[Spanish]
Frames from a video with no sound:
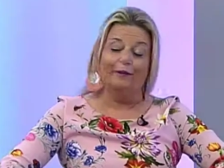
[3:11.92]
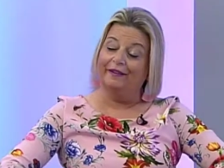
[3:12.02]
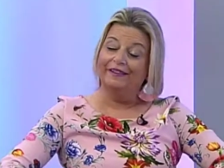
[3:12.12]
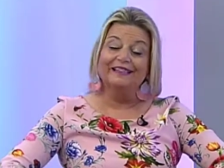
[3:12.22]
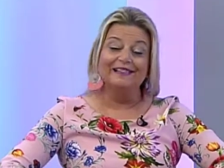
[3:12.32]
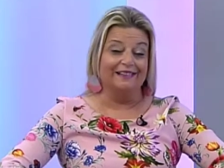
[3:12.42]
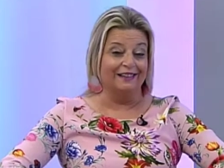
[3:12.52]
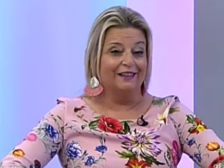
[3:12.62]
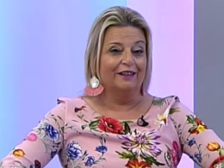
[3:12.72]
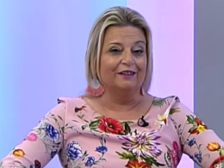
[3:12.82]
verdad es que
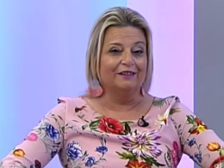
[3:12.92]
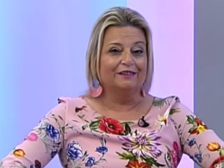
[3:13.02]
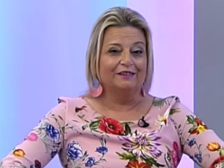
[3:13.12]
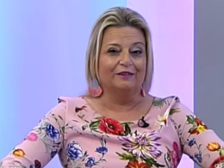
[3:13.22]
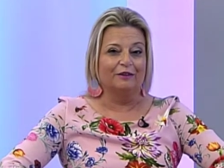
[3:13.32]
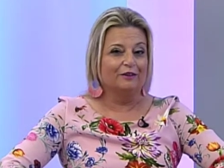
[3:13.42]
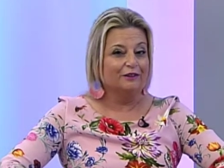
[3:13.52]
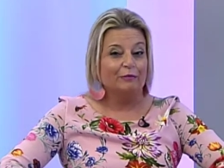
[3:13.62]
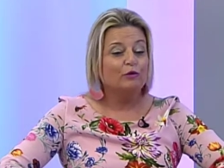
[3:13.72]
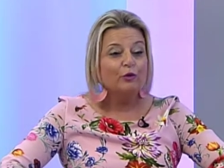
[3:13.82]
sí, eh,
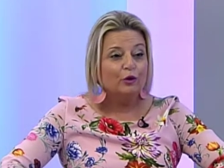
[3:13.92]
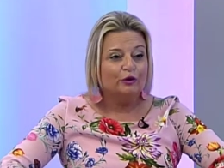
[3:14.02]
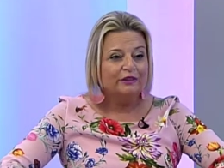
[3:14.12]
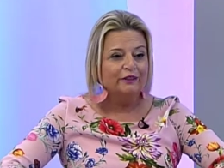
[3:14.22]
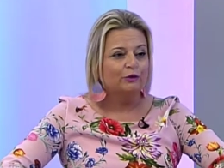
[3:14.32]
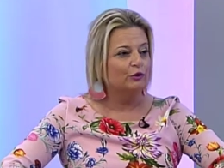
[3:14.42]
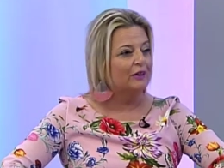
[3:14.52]
estamos muy contentos